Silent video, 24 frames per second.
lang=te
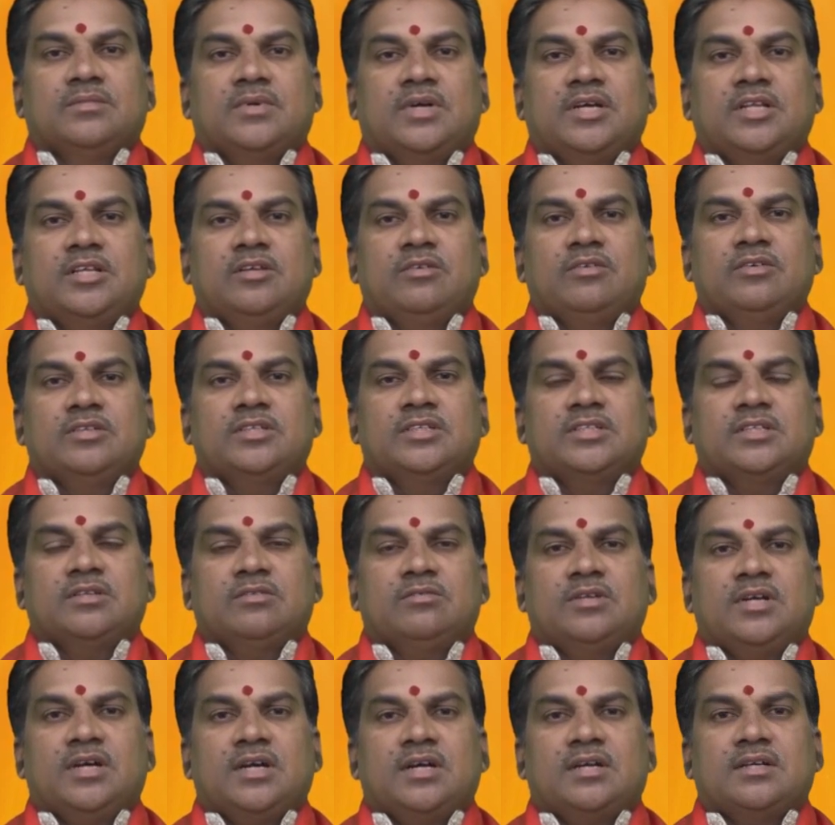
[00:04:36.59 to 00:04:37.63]
మరి ఈరోజంతా
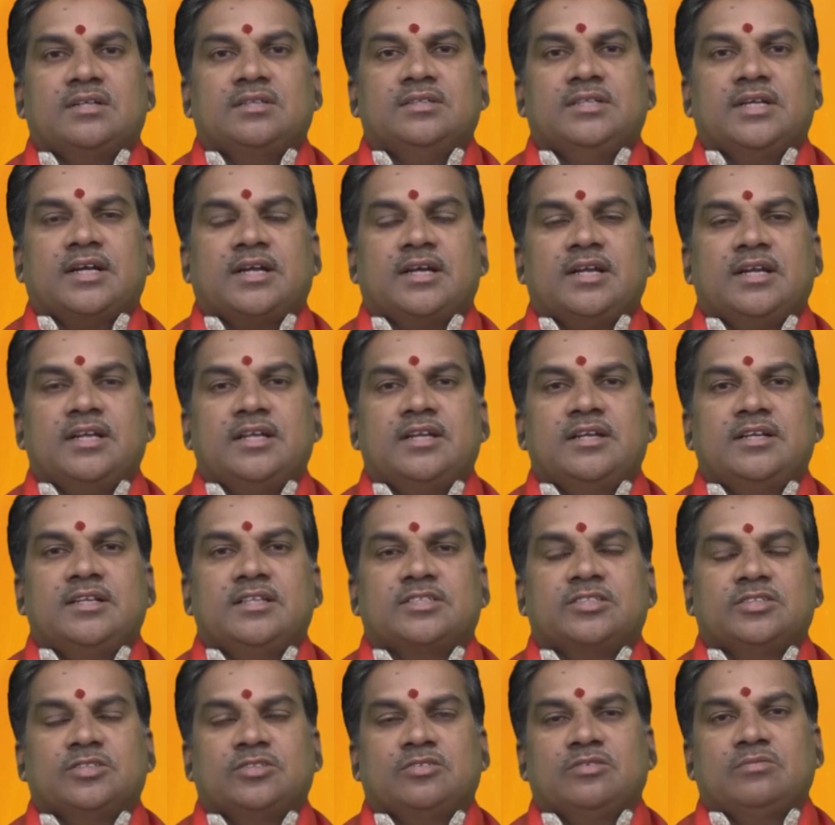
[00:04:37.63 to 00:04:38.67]
కూడా ఎక్కడ లేని
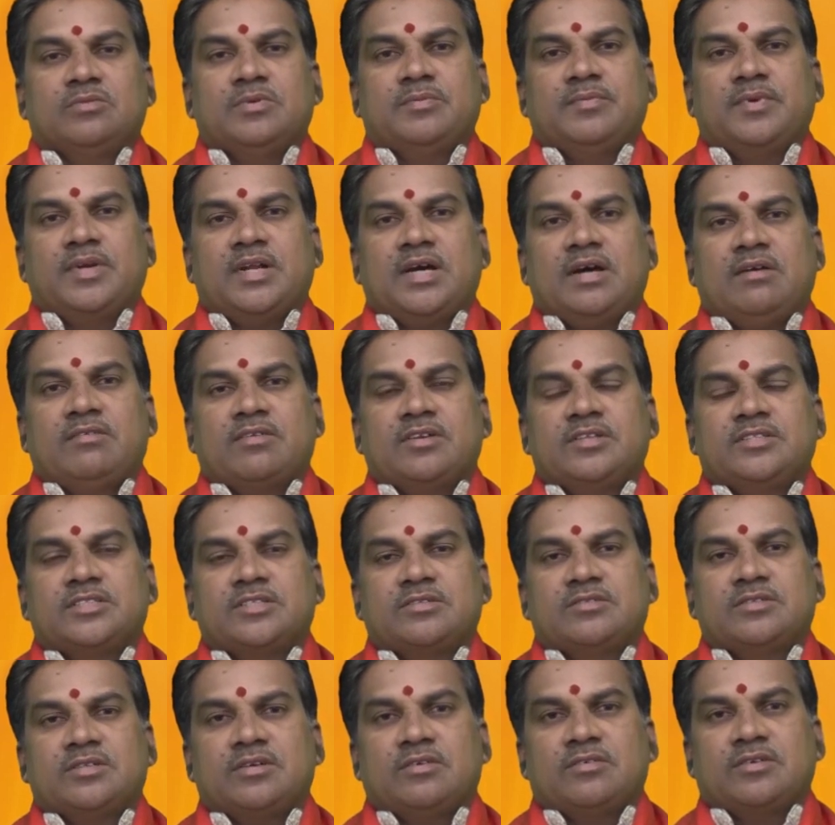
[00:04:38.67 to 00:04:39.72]
నిశ్శత్వం మిమ్మల్ని
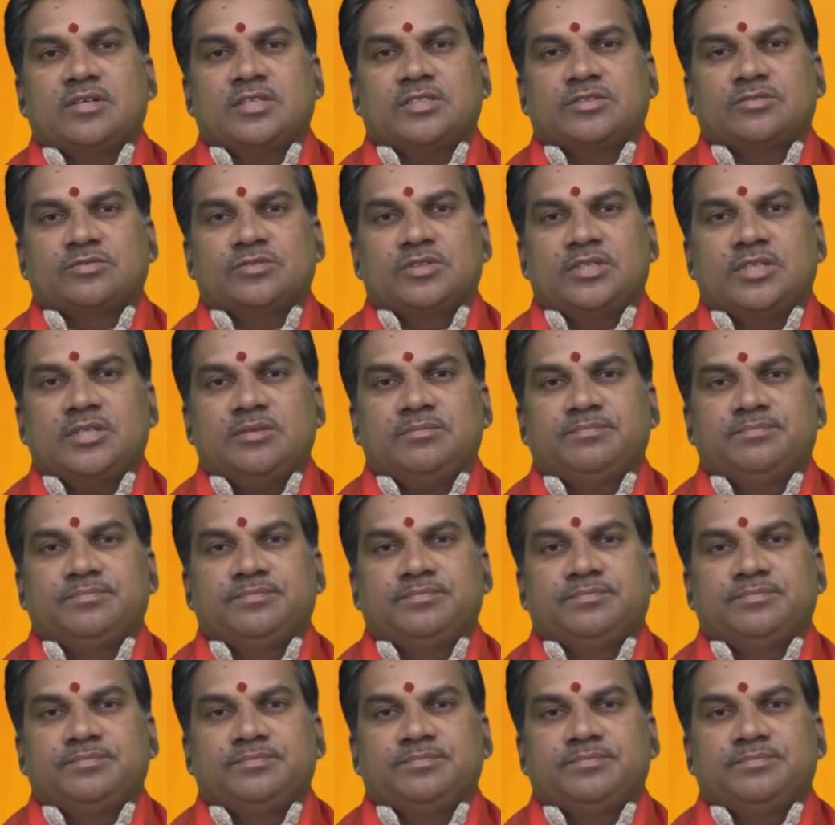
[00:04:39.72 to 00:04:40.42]
ఆవరించేటువంటి అవకాశం ఉంది